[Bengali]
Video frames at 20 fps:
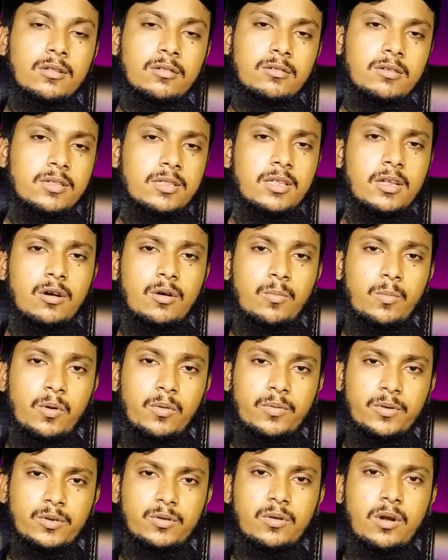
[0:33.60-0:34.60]
সো এছাড়াও
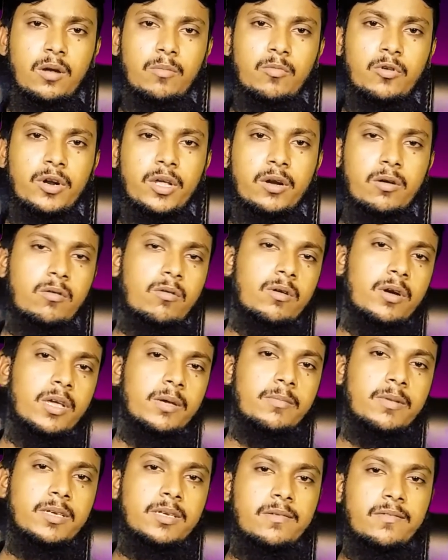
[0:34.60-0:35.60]
প্রফেশনাল মোডের অনেক
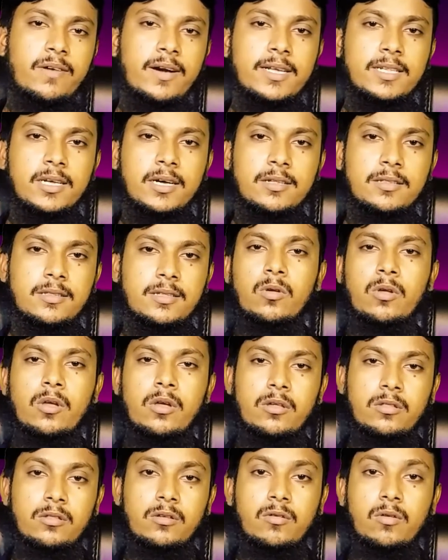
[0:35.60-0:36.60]
বেশি ফায়দা আছে
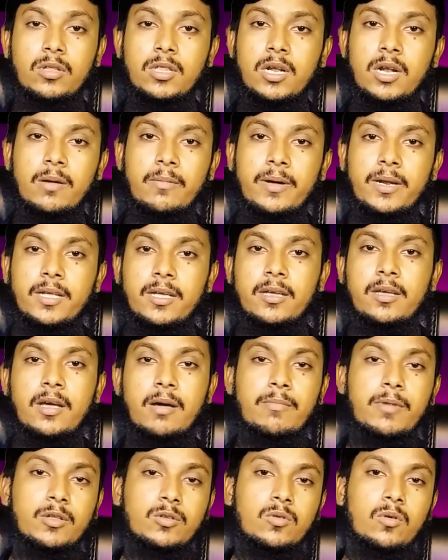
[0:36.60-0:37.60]
সো কথা না বাড়িয়ে
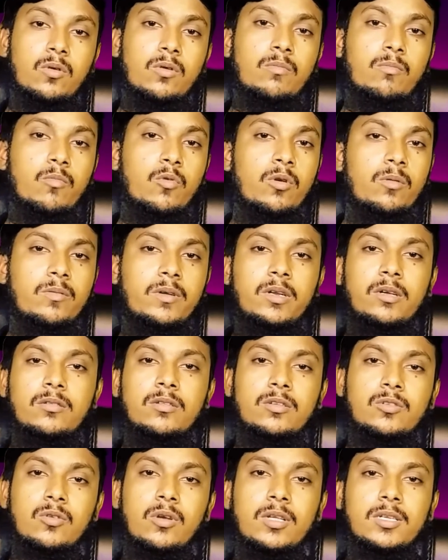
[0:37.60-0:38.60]
আমরা চলুন মূল
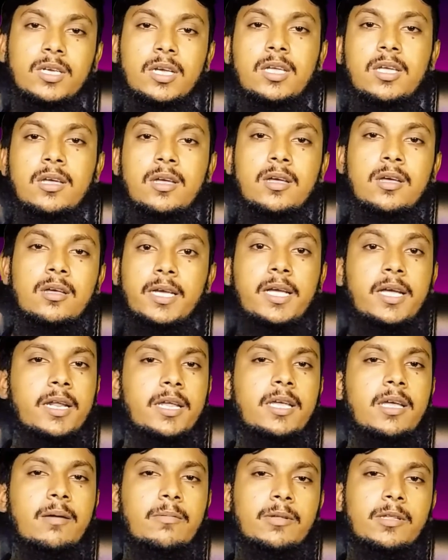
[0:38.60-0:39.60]
ভিডিওতে চলে যাই দেখে
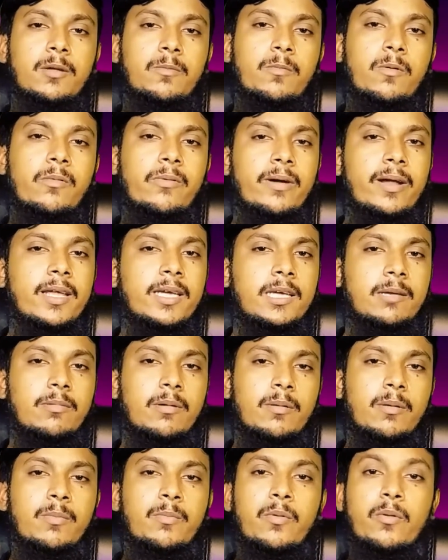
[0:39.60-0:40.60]
নেই আমাদের প্রোফাইলে
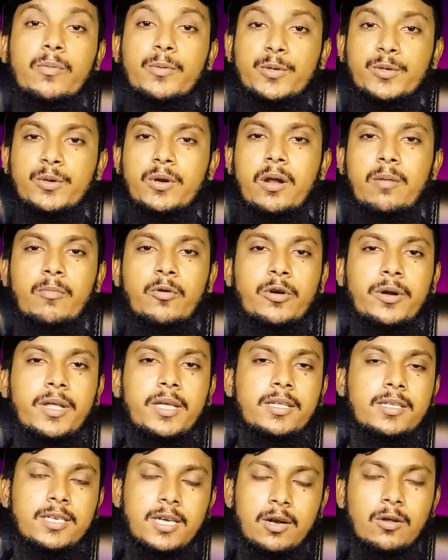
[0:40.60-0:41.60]
কিভাবে প্রফেশনাল মোডটি
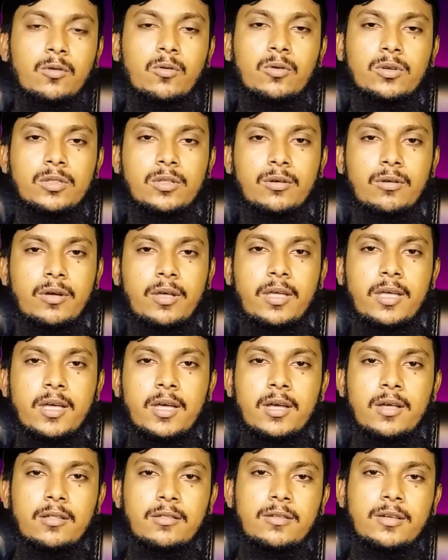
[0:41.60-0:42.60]
চালু করতে হয়
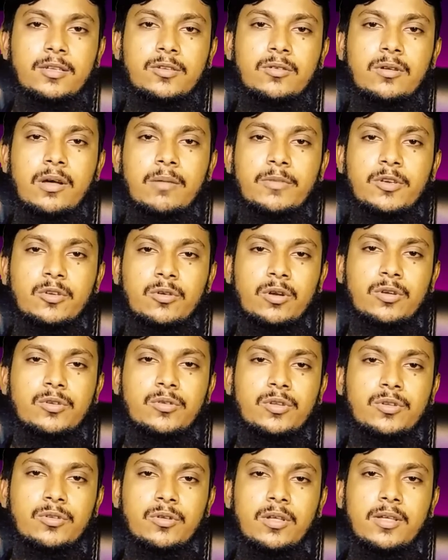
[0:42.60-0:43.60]
সো এই জন্য আমি
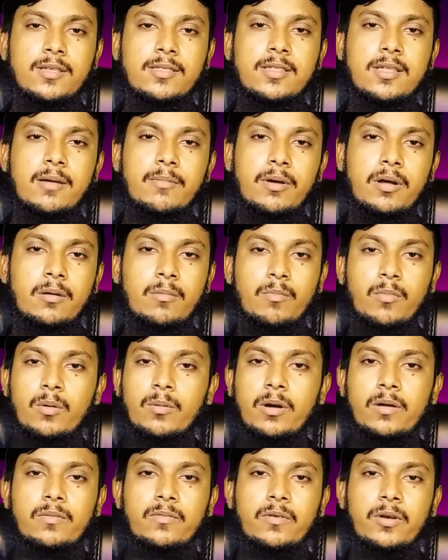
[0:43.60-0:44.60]
সরাসরি চলে যাচ্ছি আমার
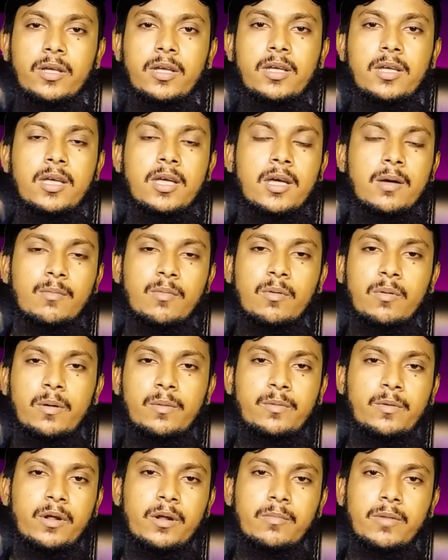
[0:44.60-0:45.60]
মোবাইল ফোনে মোবাইল
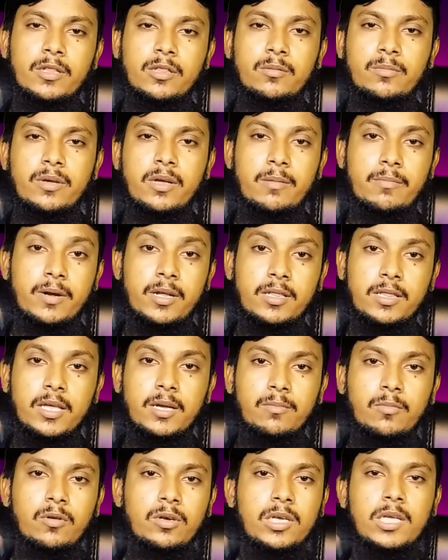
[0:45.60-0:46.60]
ফোনের মাধ্যমে আমরা
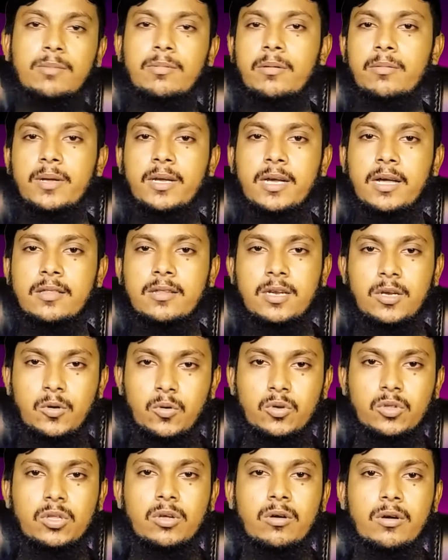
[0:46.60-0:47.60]
দেখব কিভাবে এই কাজটি
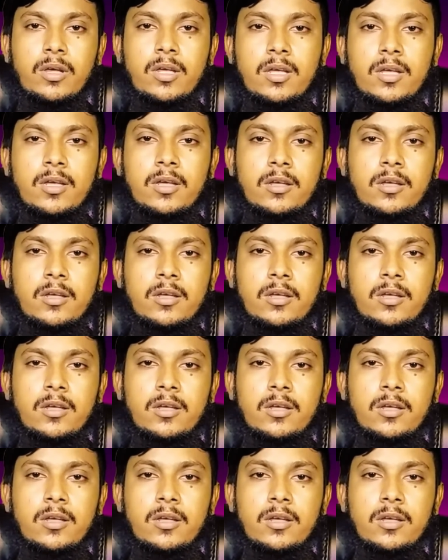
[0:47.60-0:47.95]
করতে হয়